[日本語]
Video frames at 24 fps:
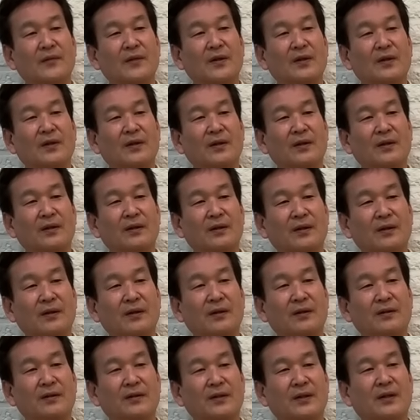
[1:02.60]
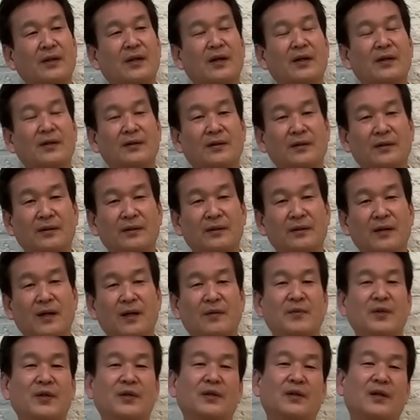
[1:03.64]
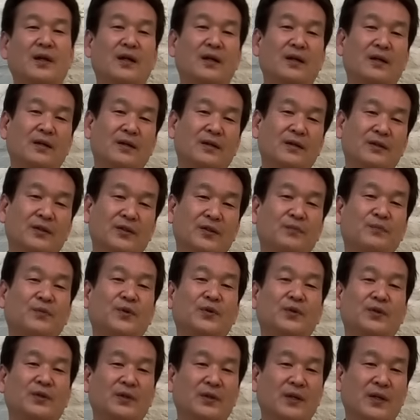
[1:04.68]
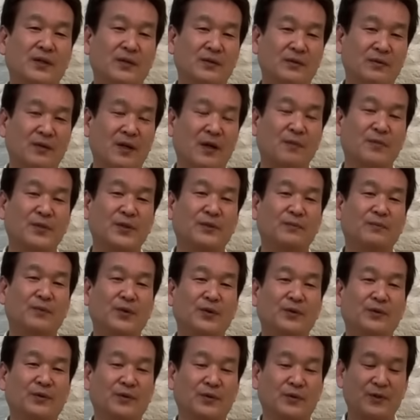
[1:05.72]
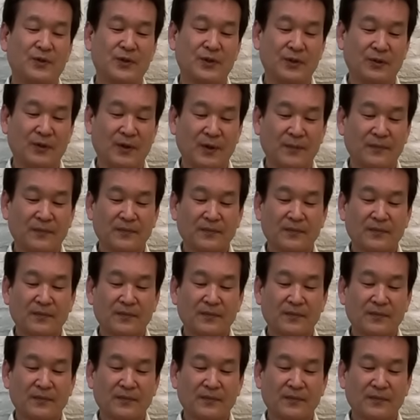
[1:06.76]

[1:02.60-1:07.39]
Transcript: えー、世界にアメリカ日本に対するアピールポイントとしては、